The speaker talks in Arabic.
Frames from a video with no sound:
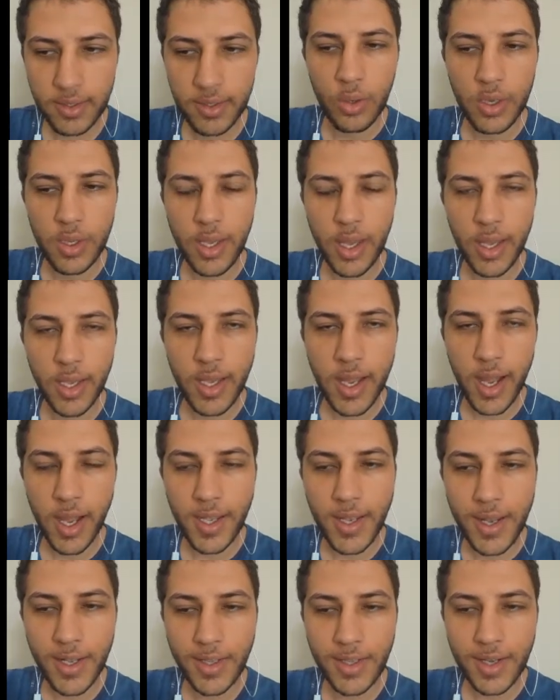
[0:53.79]
وتحيا
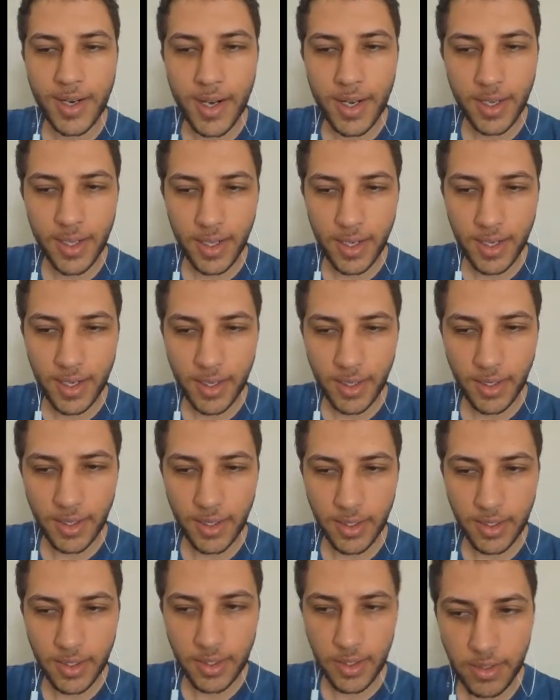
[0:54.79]
حياة رائعة
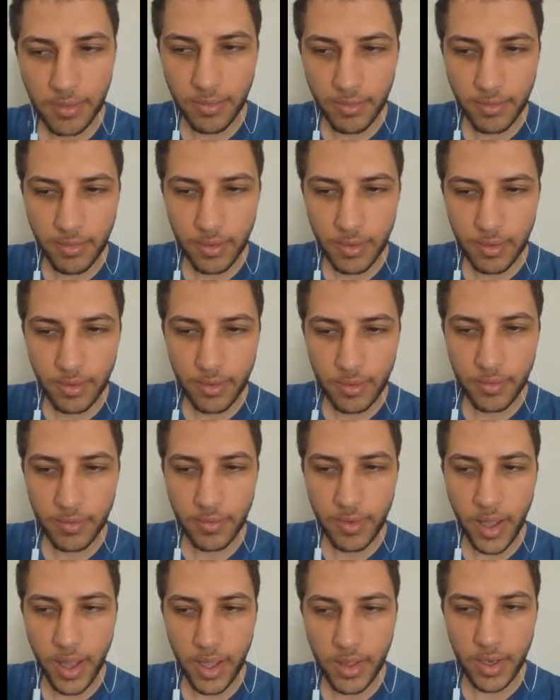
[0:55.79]
اكتشف
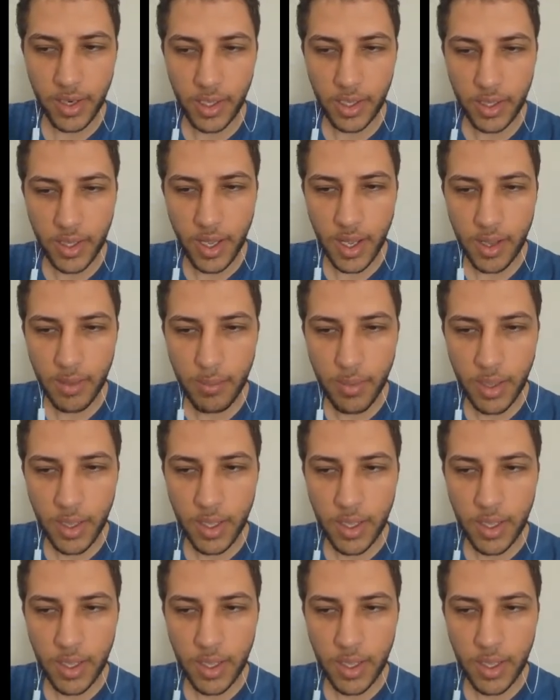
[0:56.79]
في هذا الكتاب